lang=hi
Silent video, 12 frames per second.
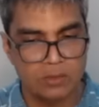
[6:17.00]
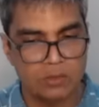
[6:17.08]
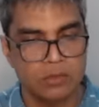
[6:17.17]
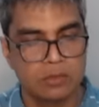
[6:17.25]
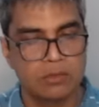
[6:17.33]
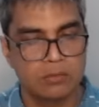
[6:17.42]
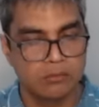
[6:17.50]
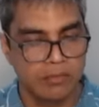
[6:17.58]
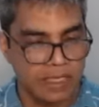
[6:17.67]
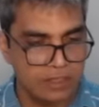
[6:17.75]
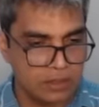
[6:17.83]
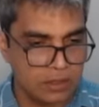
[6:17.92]
तो
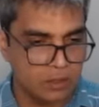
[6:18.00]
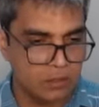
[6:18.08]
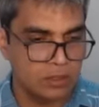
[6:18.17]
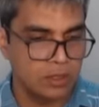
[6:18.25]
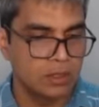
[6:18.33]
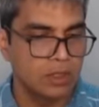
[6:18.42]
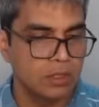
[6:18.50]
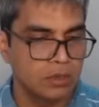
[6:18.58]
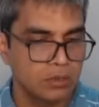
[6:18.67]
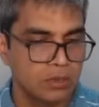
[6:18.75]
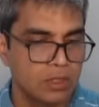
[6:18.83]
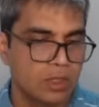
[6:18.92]
बेहतर होता
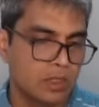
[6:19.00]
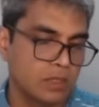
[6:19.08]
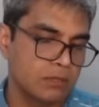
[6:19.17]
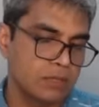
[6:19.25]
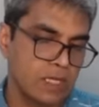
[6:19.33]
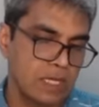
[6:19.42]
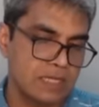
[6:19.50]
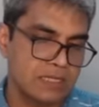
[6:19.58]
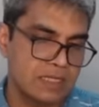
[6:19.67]
क्योंकि अगर हम यहाँ